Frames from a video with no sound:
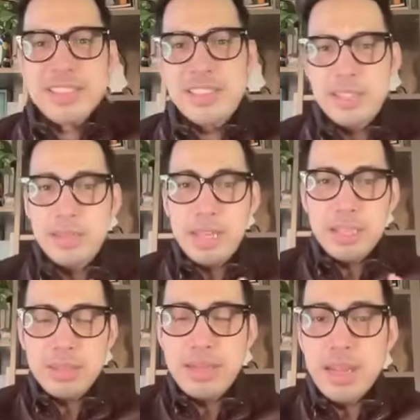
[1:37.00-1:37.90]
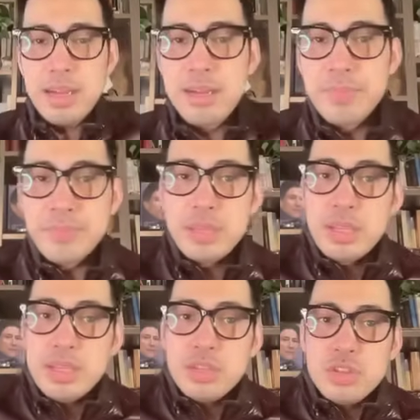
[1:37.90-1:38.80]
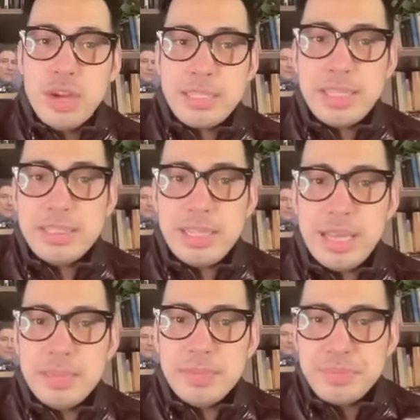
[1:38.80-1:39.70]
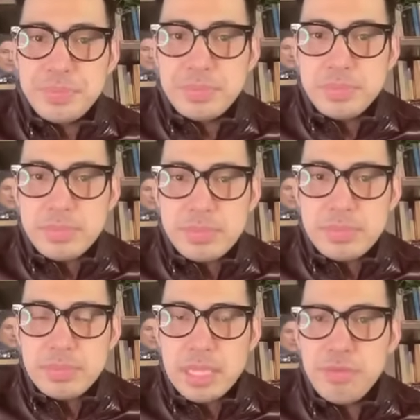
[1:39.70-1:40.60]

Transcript: Ito na, ito na. So as I said, if